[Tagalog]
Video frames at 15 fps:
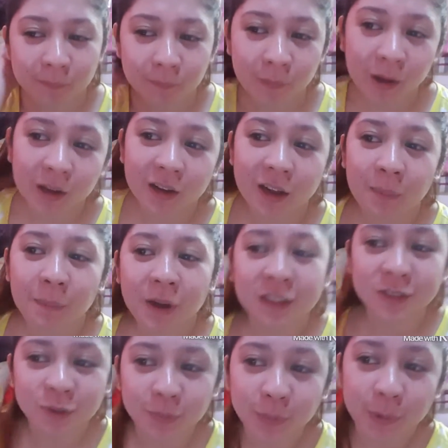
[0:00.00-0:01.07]
Mga
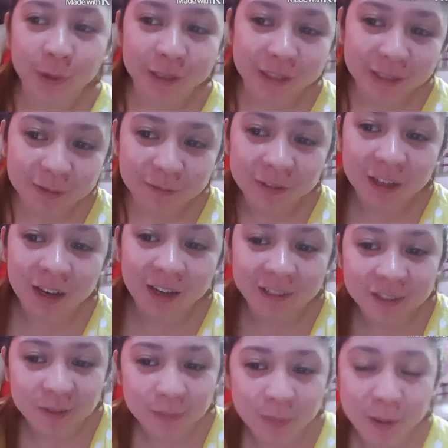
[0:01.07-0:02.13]
napaka-supportive na
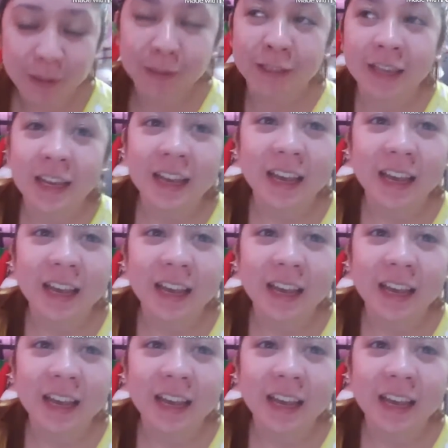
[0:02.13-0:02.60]
husband.